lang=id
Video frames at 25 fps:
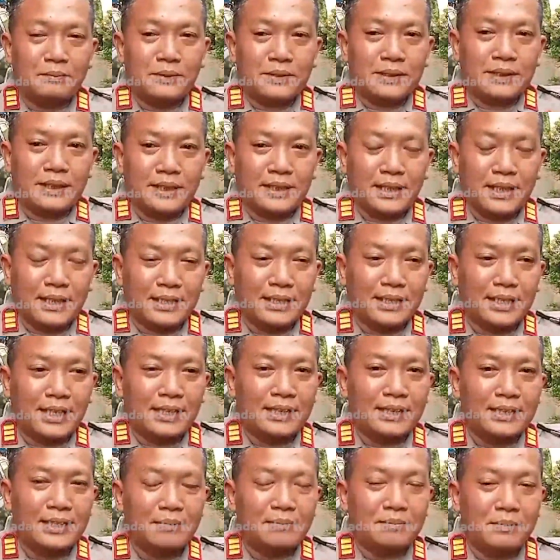beserta
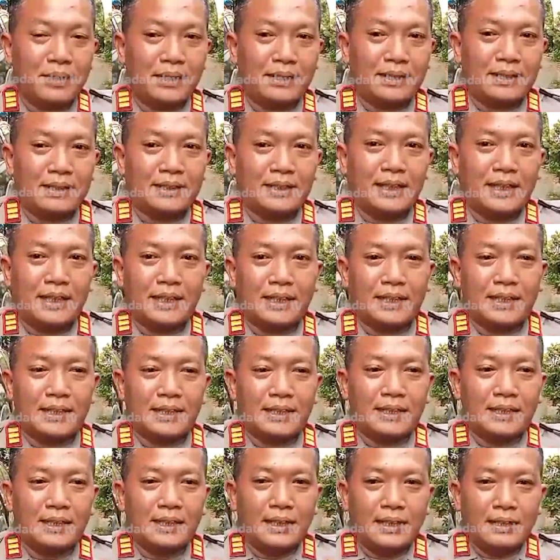dengan tim medis
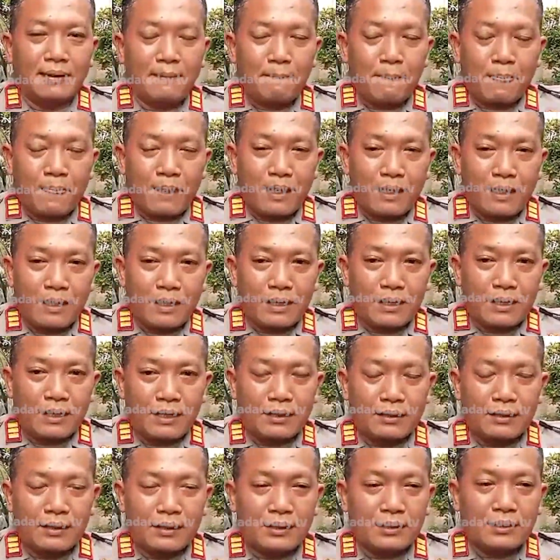dari
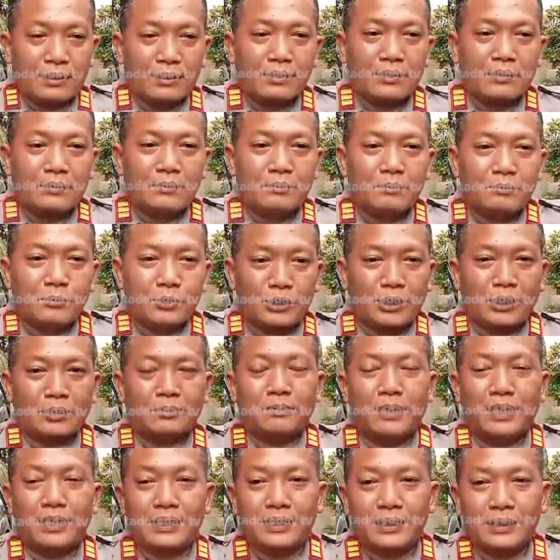eh,
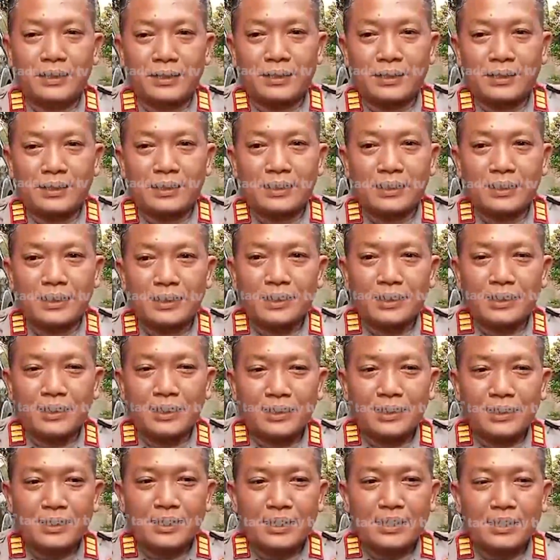Puskesmas
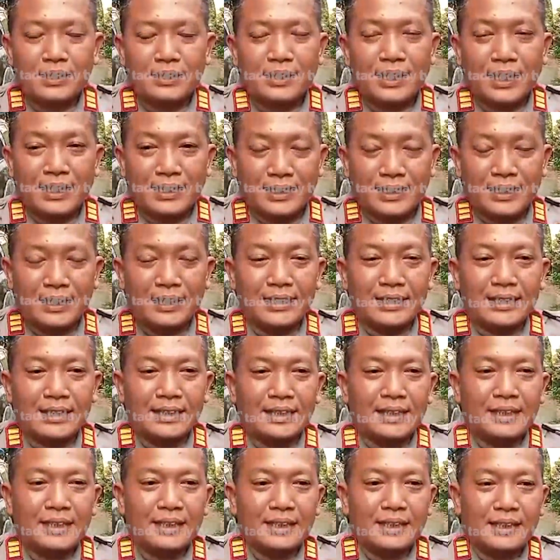eh, Jati.
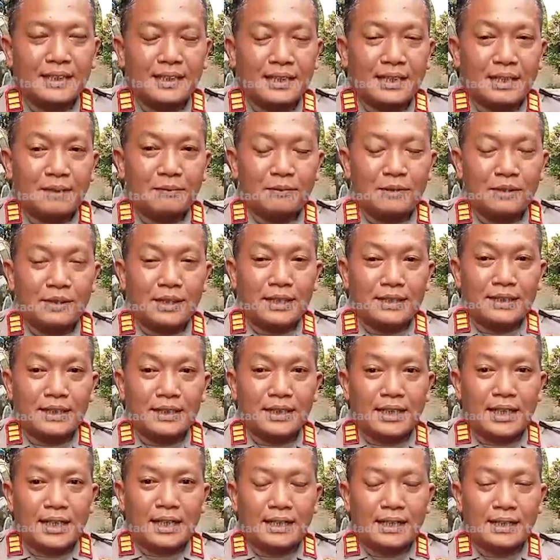Kemudian
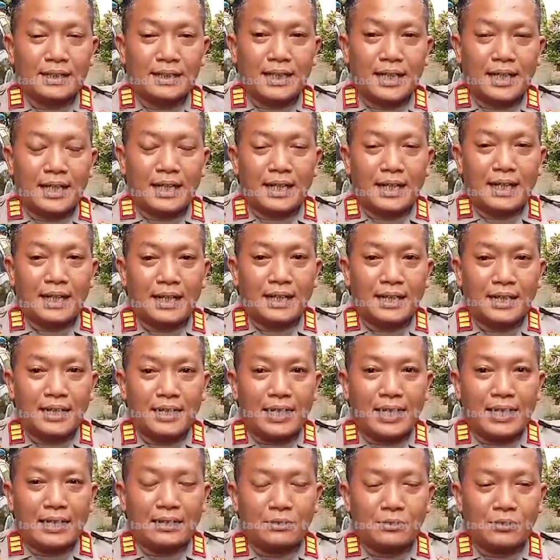setelah kita
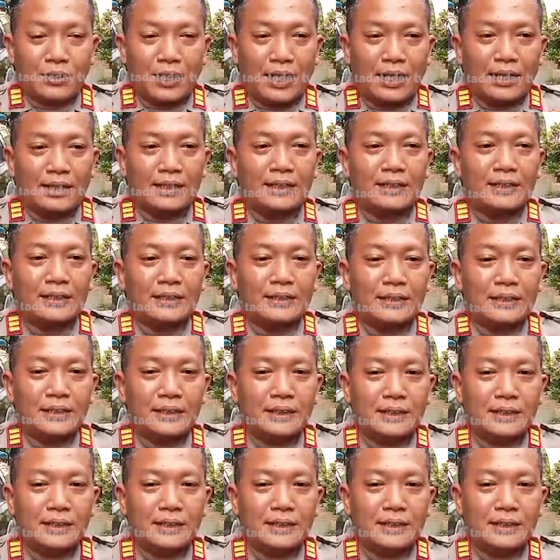lakukan